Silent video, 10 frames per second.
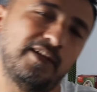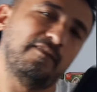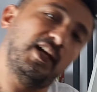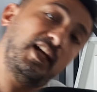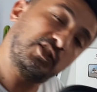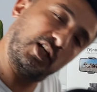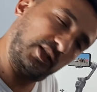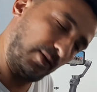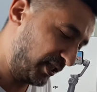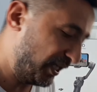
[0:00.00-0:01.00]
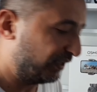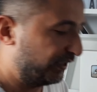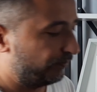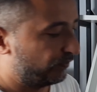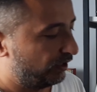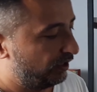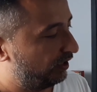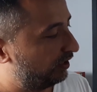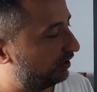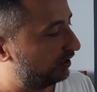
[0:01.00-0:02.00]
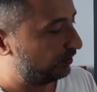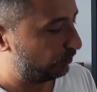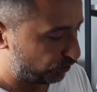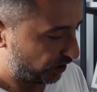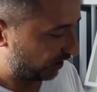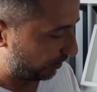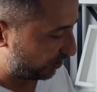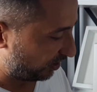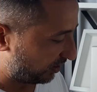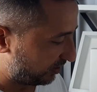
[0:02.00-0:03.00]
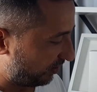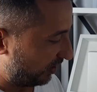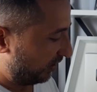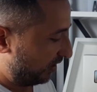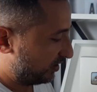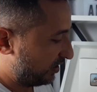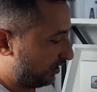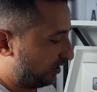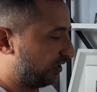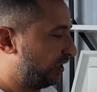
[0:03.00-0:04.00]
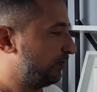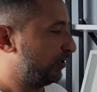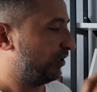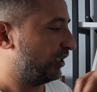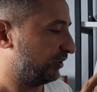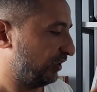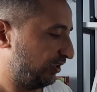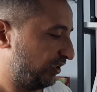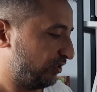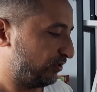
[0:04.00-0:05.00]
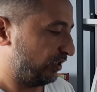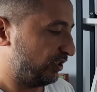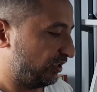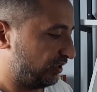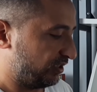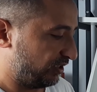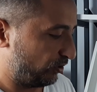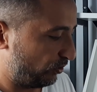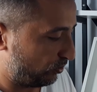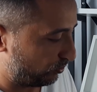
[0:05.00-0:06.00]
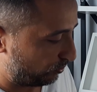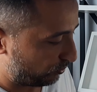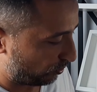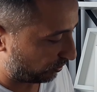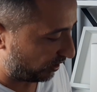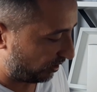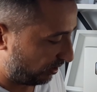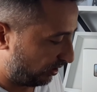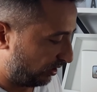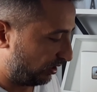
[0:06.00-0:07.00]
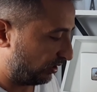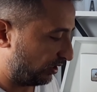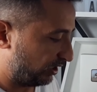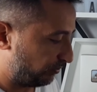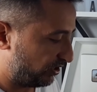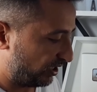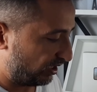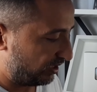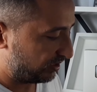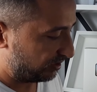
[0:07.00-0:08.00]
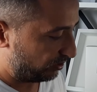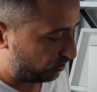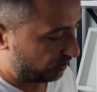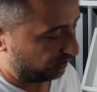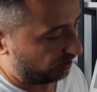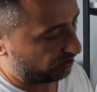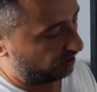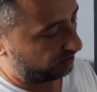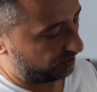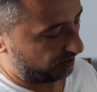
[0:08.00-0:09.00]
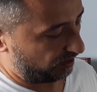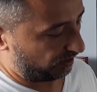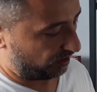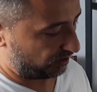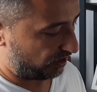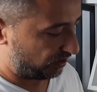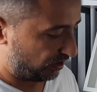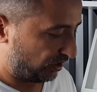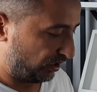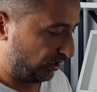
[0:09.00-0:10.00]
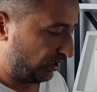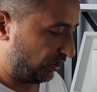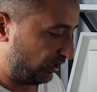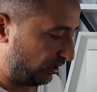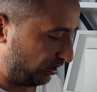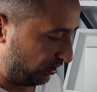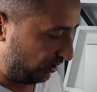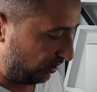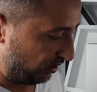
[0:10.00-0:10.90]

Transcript: Ve çantamız geldi. Ee, bu şekilde bir çantası var arkadaşlar. Dediğim gibi katladıktan sonra çantasına koyuyorsunuz. Çok da rahat bir şekilde sığıyor zaten çantasına arkadaşlar. Ee,